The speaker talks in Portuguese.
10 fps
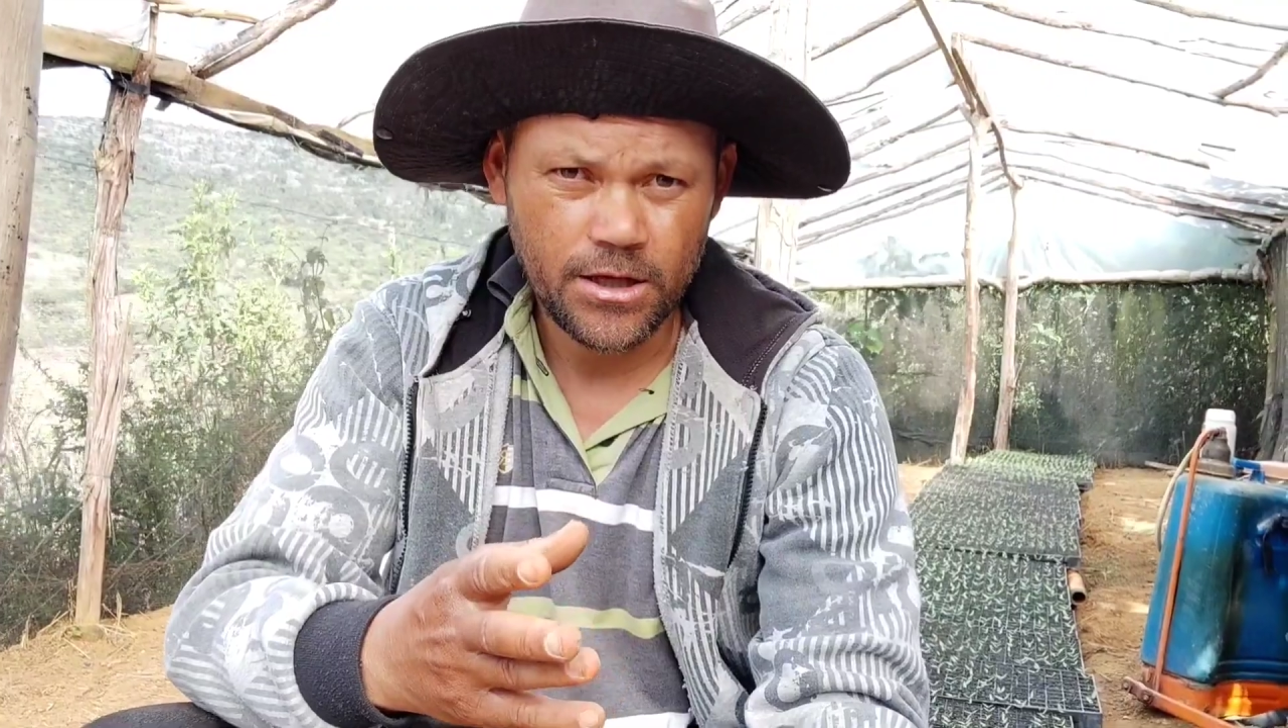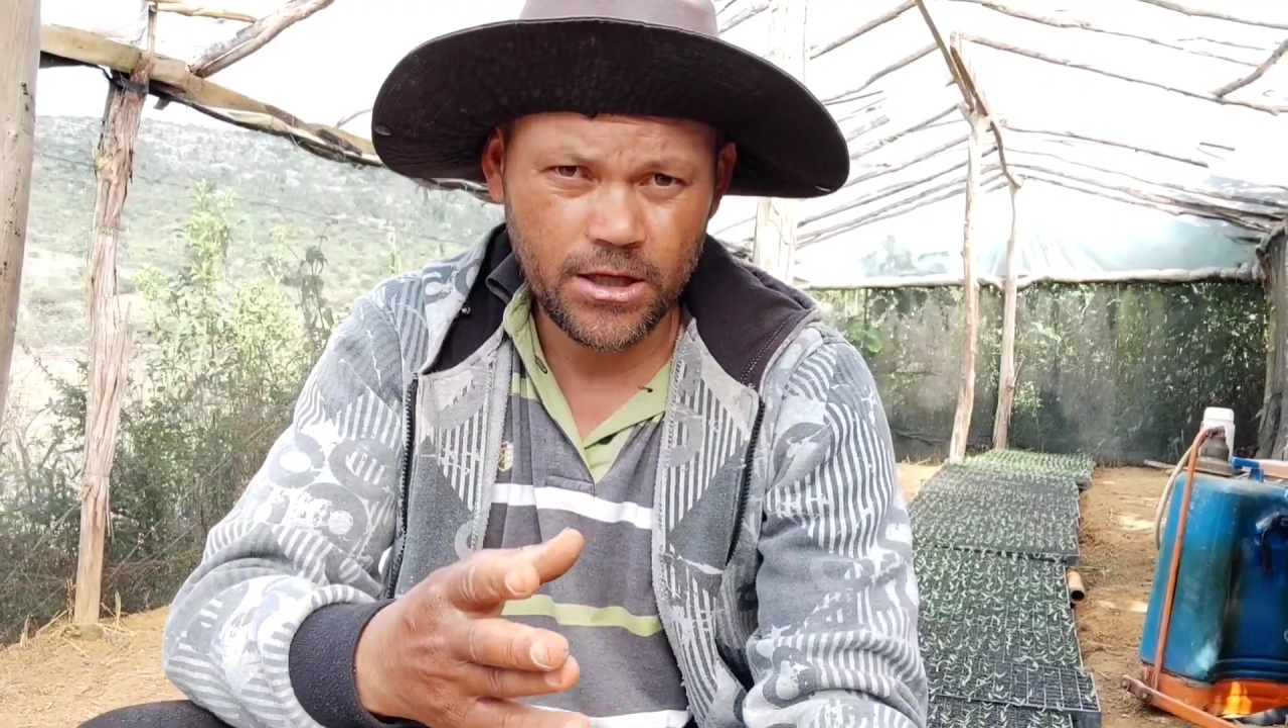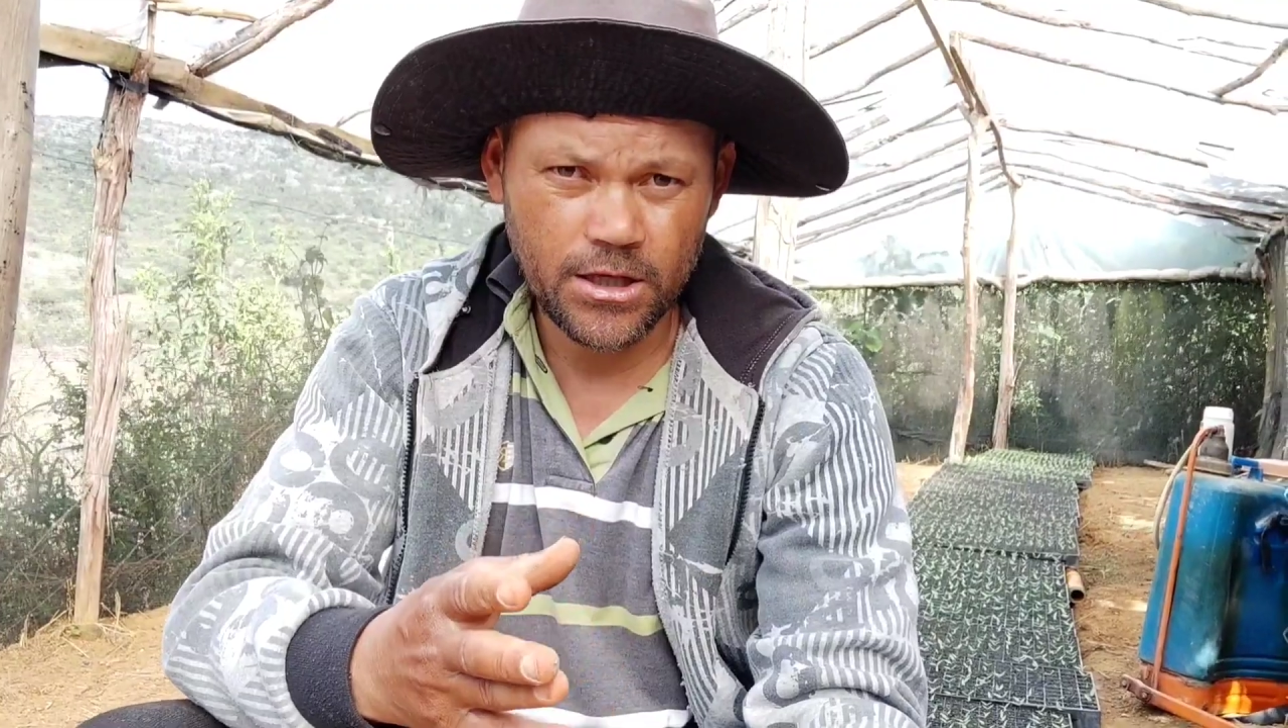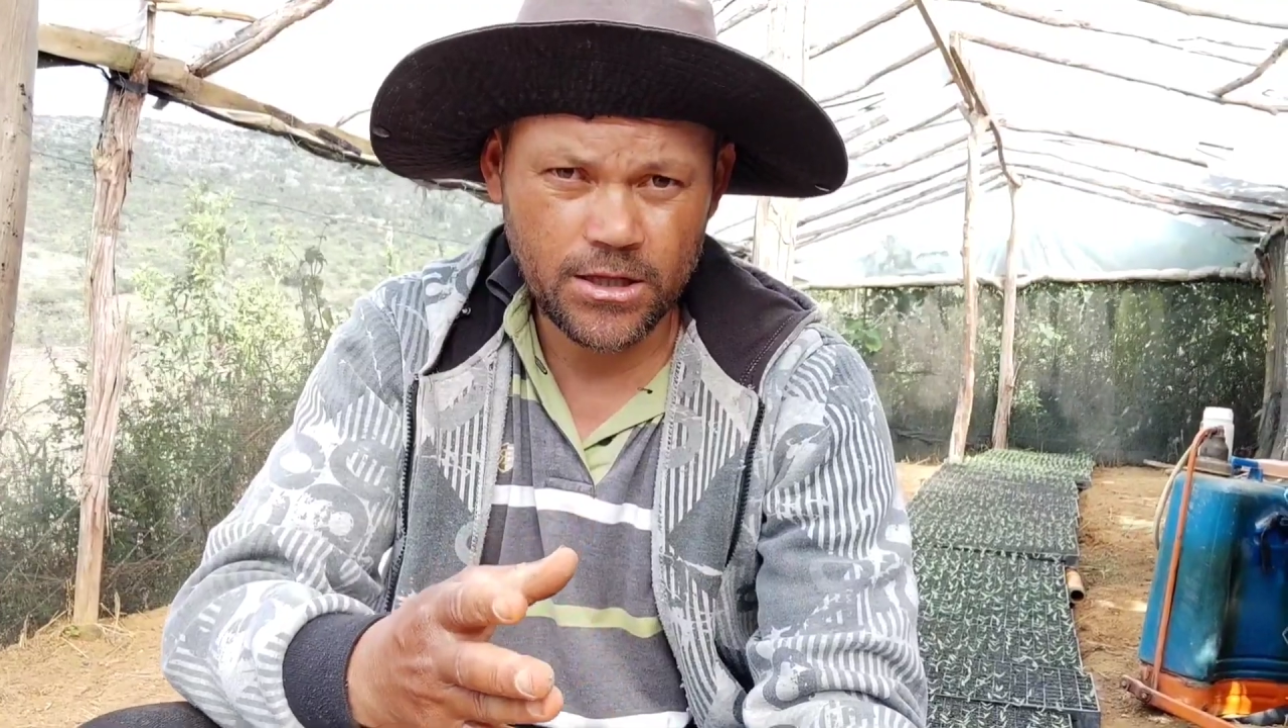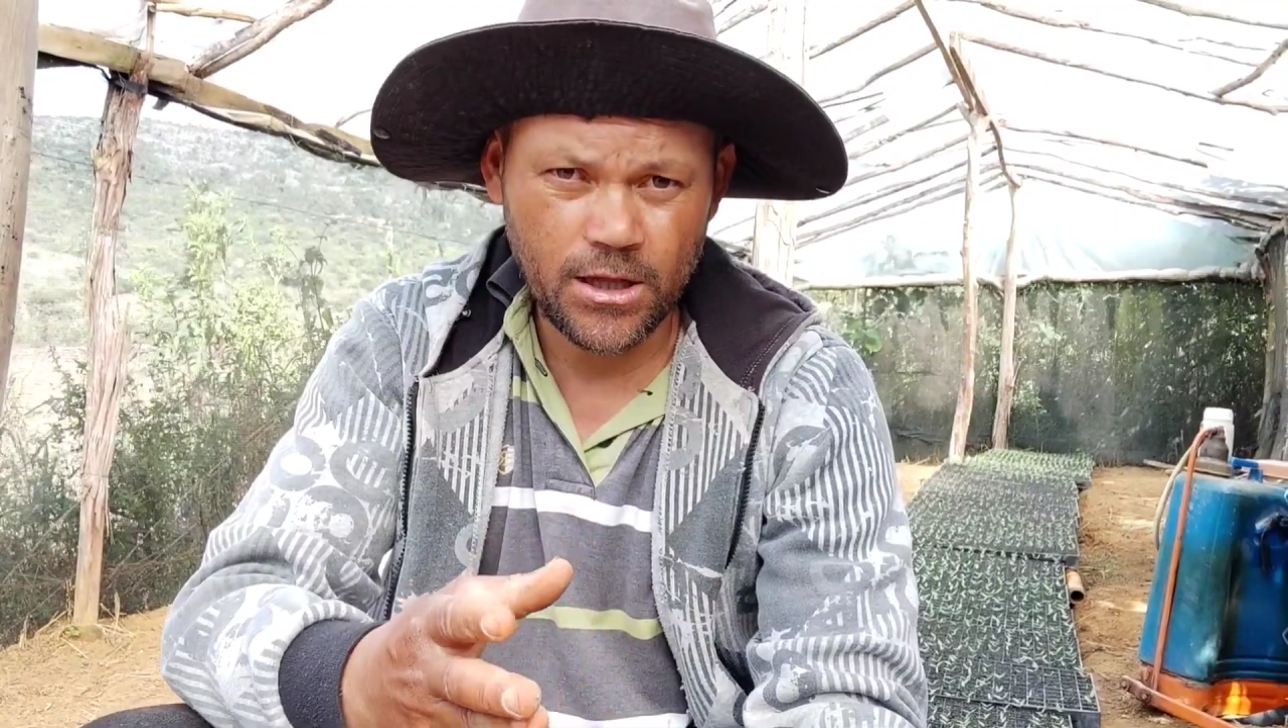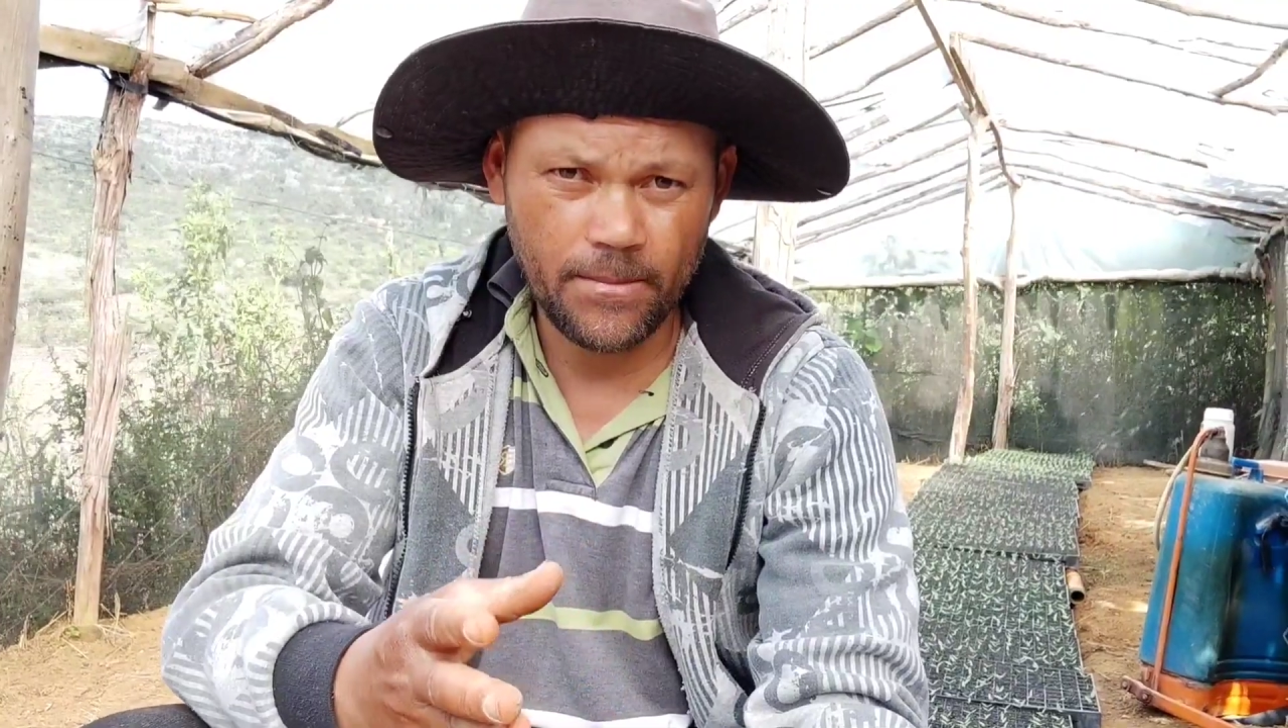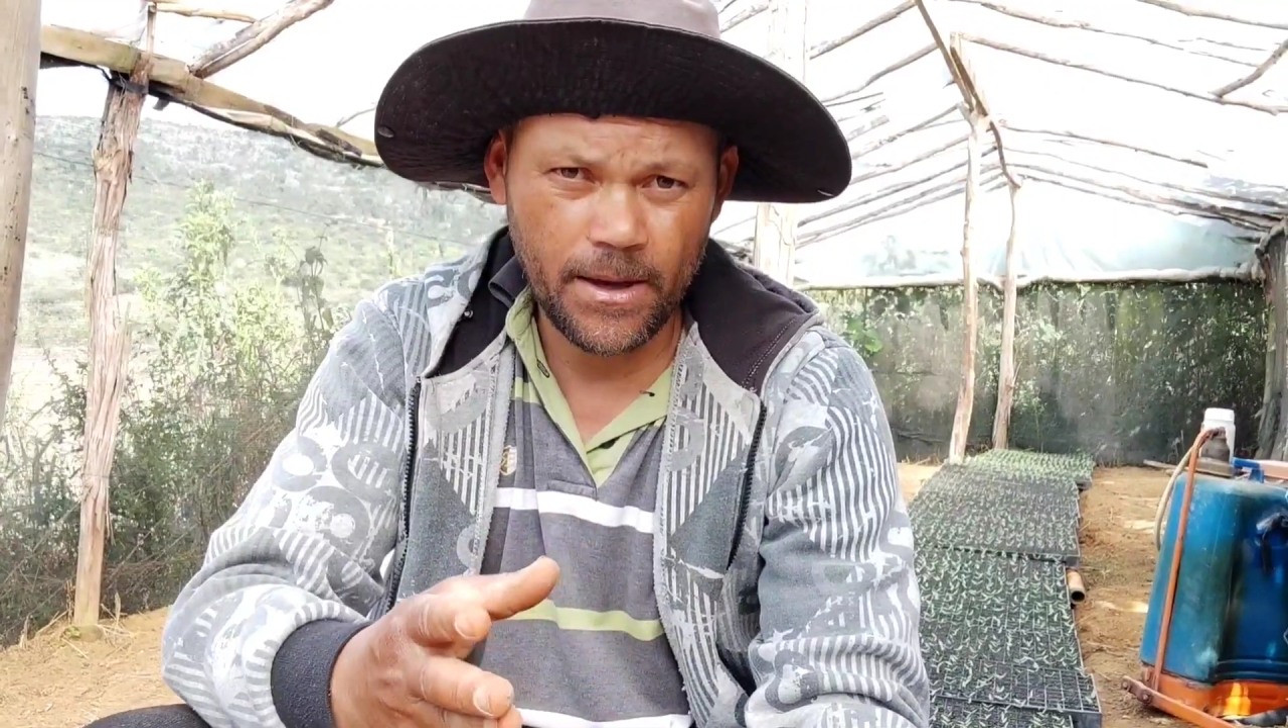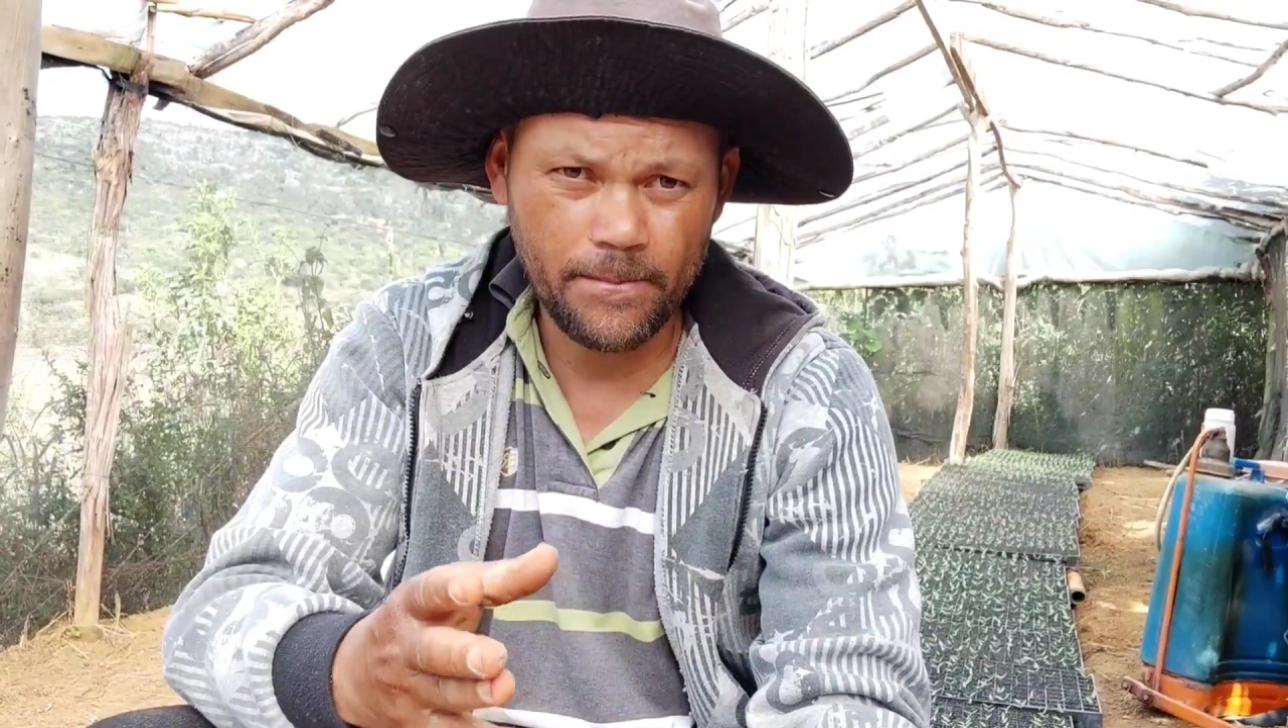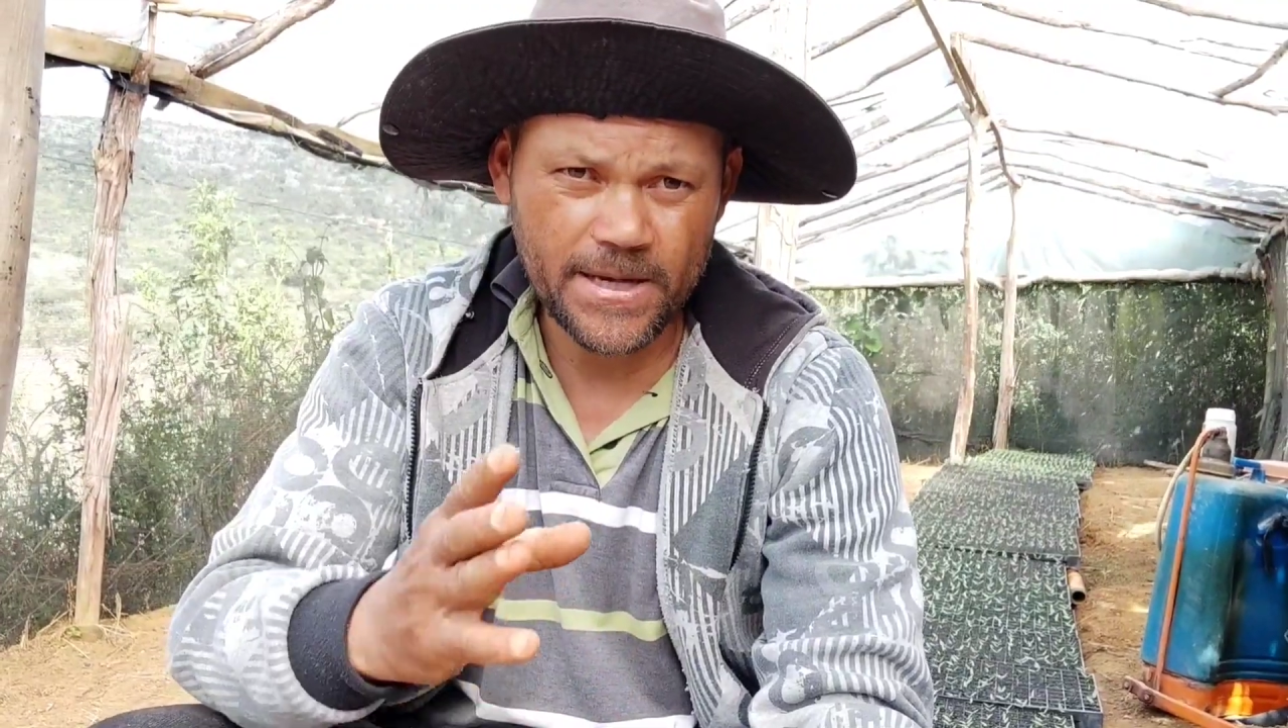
e também